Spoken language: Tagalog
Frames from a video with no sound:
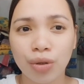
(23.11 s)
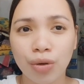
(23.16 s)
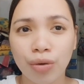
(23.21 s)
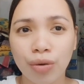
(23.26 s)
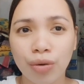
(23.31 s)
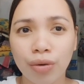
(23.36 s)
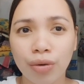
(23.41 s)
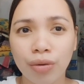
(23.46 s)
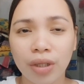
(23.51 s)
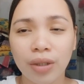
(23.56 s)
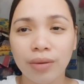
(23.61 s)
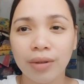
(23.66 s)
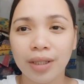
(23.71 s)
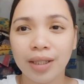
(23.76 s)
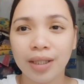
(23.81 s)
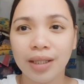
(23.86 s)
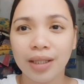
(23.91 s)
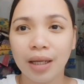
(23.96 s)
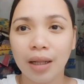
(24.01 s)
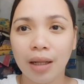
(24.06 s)
So,
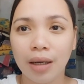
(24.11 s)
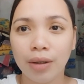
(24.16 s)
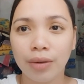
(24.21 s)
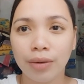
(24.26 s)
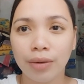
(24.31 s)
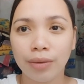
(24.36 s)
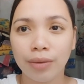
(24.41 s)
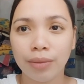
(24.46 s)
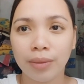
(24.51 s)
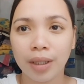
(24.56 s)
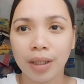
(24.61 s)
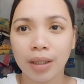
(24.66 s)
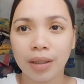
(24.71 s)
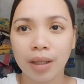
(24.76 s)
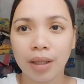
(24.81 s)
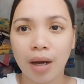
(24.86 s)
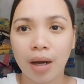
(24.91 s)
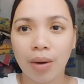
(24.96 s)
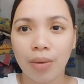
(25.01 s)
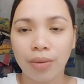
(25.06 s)
nagunat na lang yung
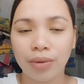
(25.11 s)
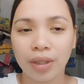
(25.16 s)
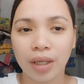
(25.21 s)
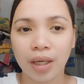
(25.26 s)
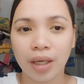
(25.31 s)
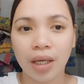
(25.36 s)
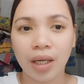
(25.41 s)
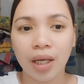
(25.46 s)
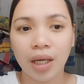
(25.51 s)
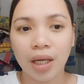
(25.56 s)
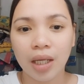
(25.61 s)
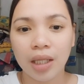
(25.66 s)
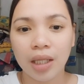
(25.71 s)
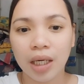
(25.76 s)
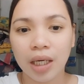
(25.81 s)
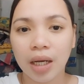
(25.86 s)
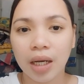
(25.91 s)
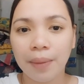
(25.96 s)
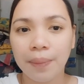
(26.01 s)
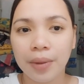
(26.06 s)
mga tao na
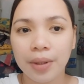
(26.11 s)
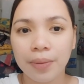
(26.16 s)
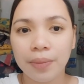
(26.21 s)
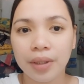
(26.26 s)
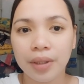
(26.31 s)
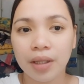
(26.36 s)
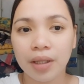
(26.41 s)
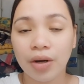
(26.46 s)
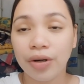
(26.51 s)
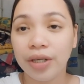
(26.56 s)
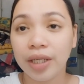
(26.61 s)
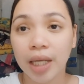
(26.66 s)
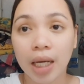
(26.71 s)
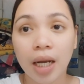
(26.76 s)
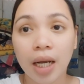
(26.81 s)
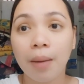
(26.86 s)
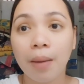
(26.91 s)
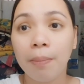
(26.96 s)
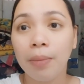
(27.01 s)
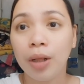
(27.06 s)
nag-appear bigla or
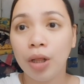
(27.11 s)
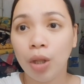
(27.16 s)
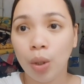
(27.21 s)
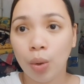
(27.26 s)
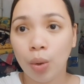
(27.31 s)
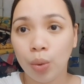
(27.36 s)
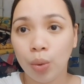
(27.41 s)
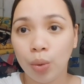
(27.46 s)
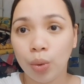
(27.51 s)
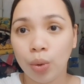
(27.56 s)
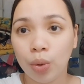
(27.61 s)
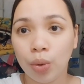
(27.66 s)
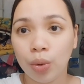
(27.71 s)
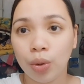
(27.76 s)
nag-upload